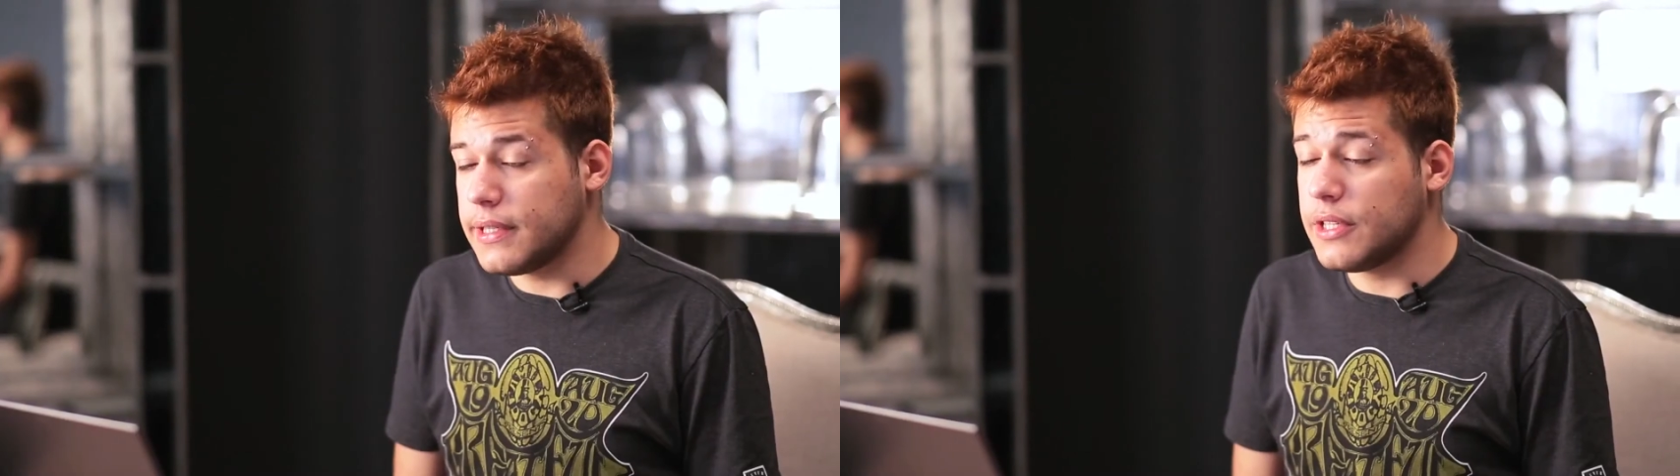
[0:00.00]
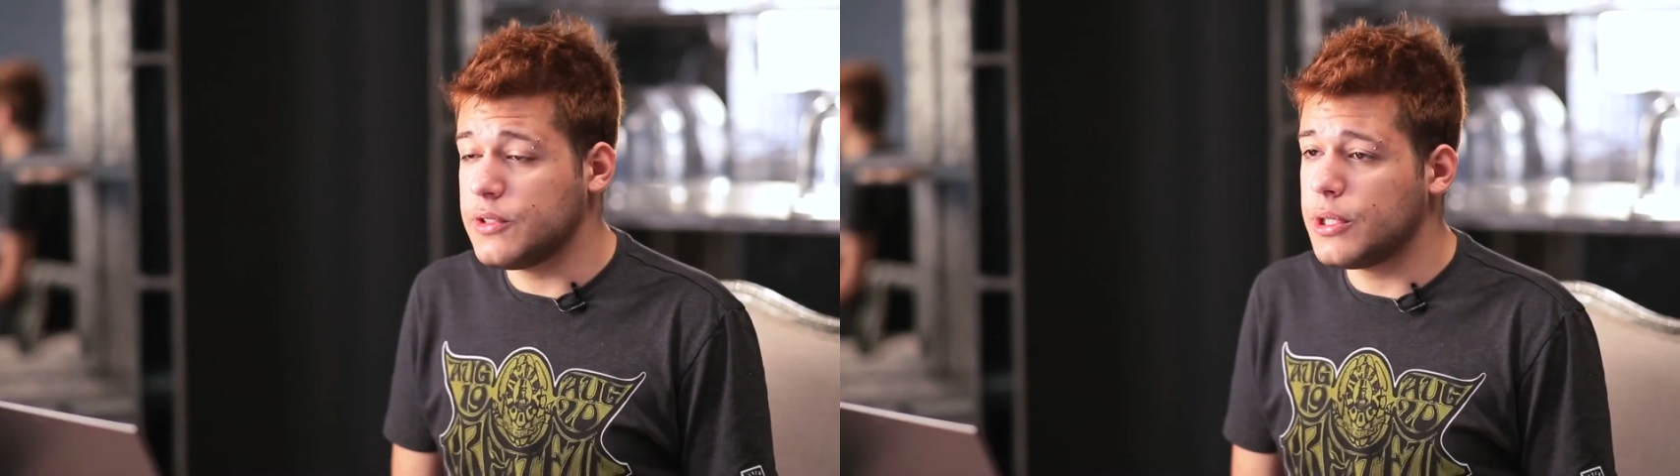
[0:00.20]

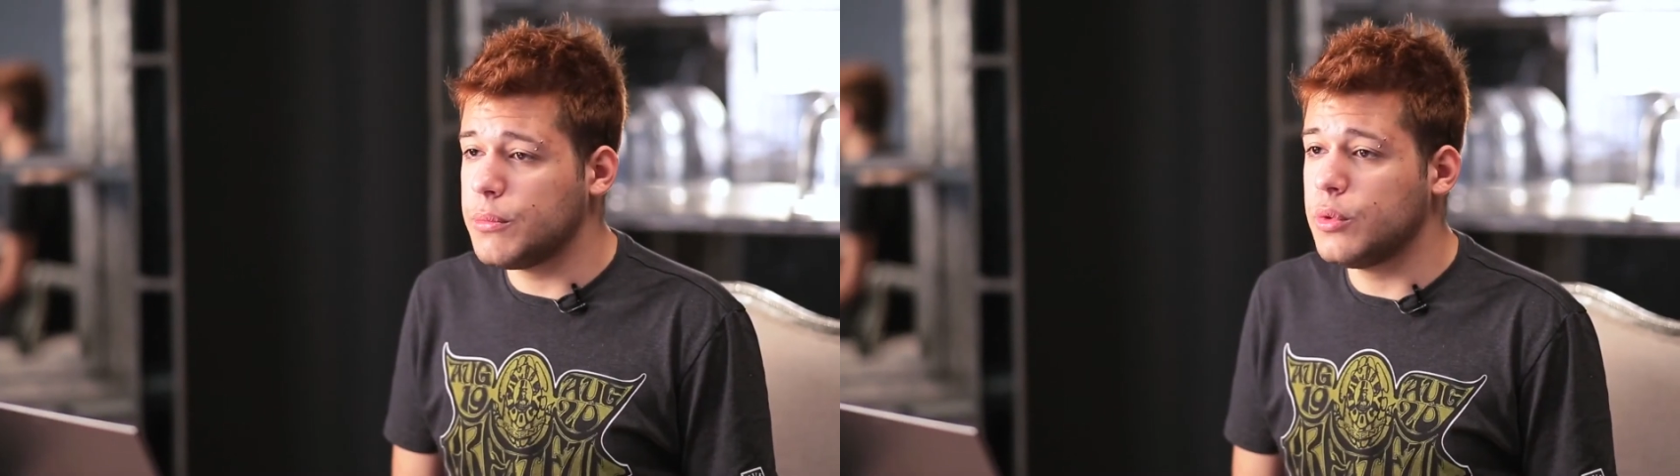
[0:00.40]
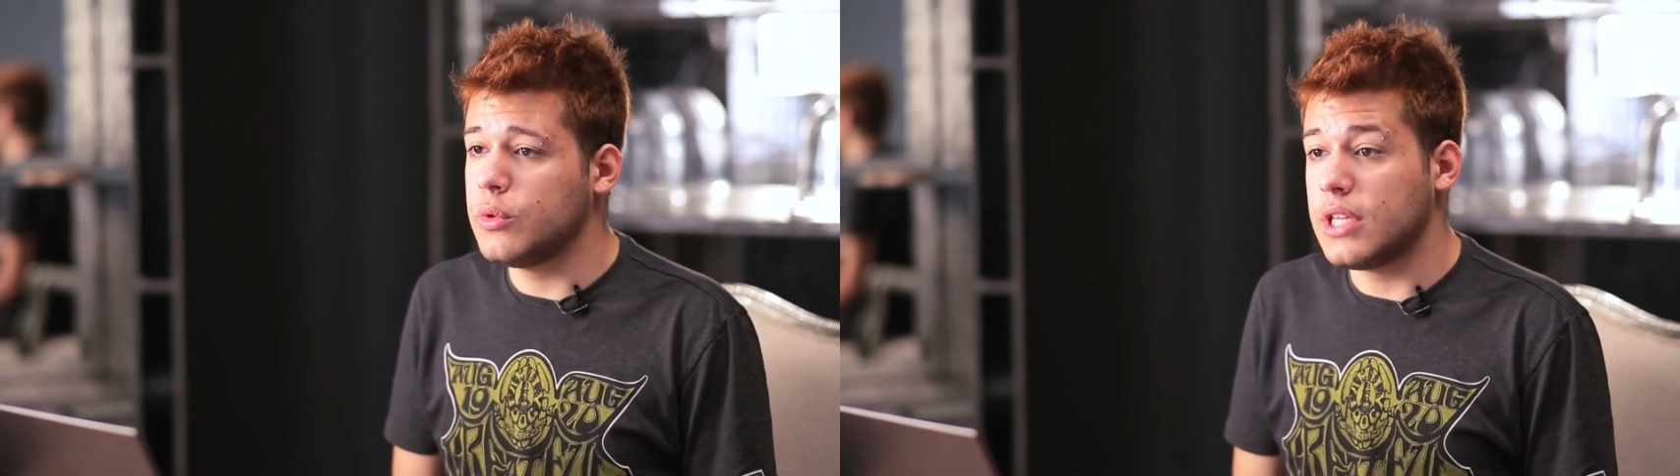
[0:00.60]
Ancak
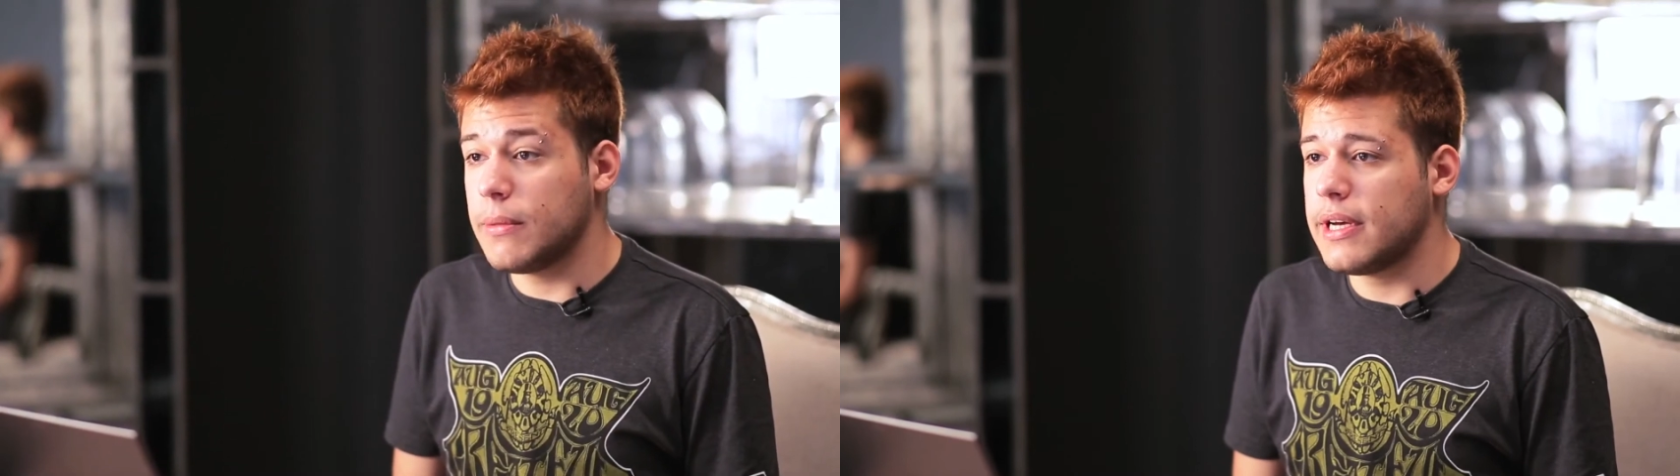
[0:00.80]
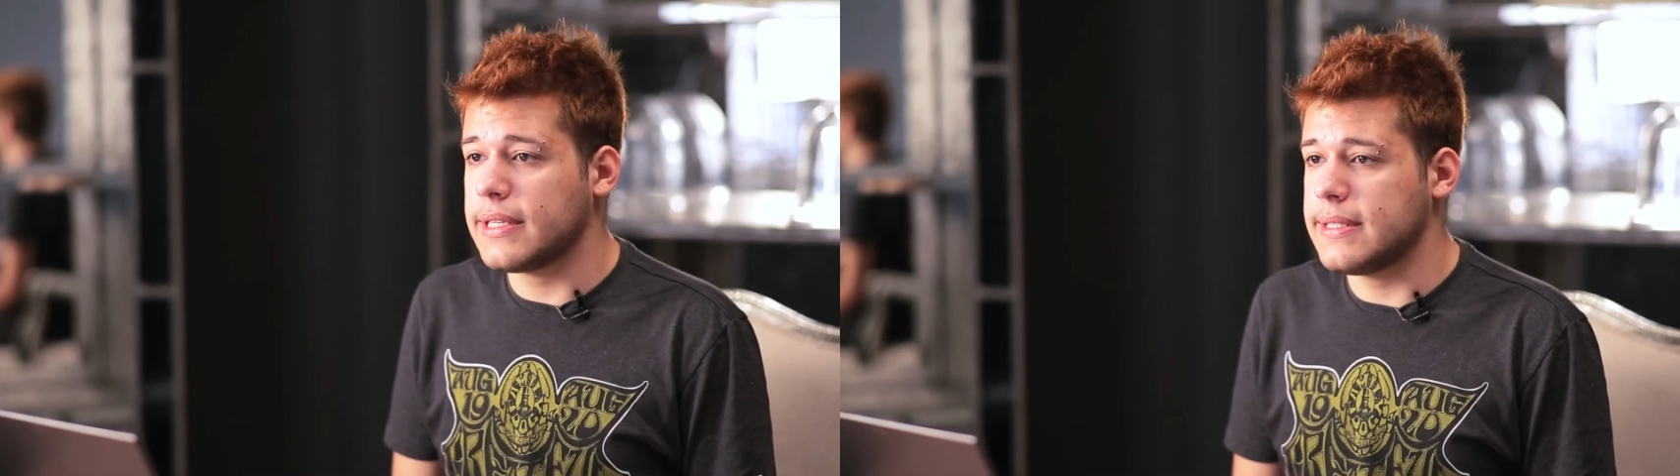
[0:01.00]
bunun
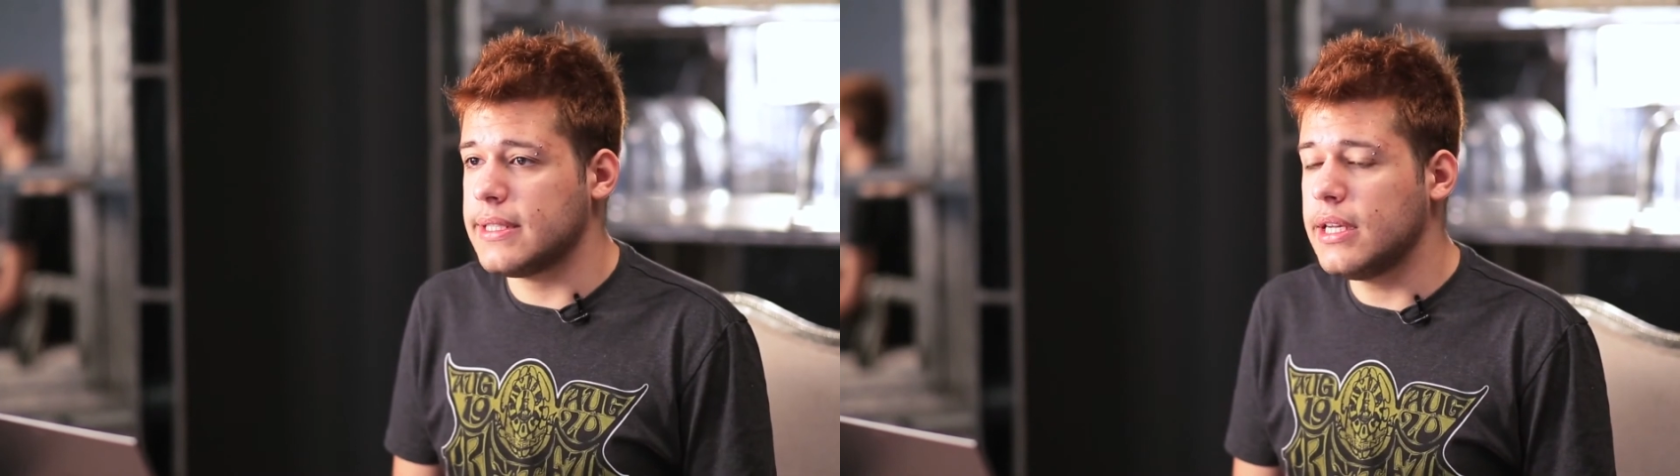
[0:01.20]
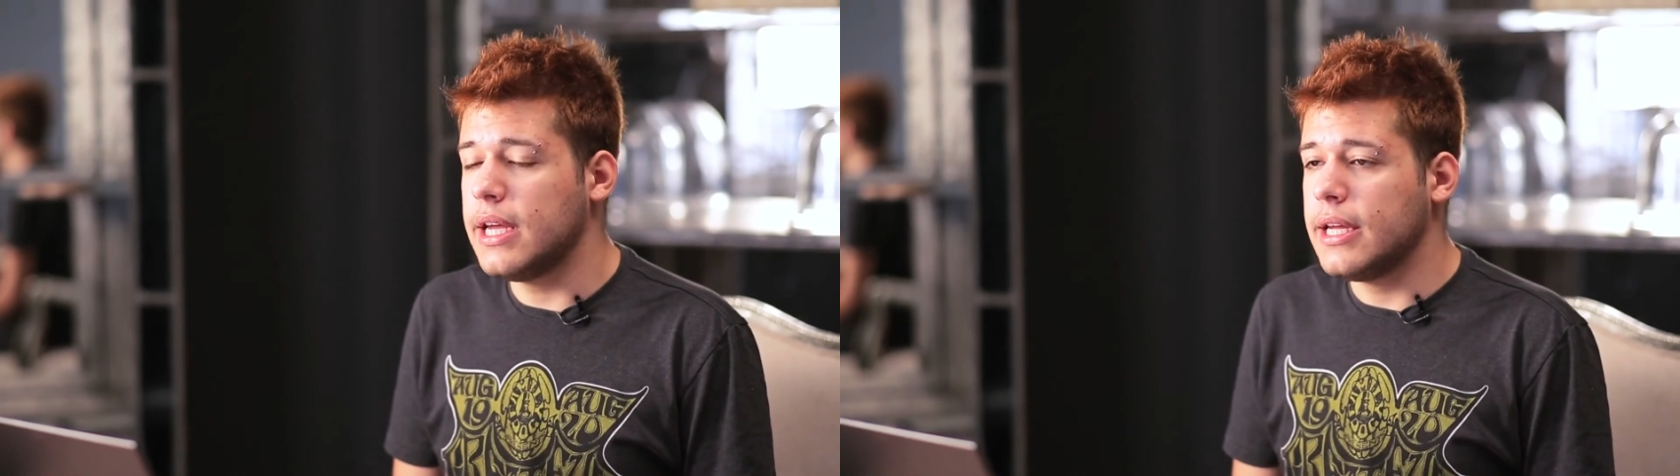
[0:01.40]
tam aksine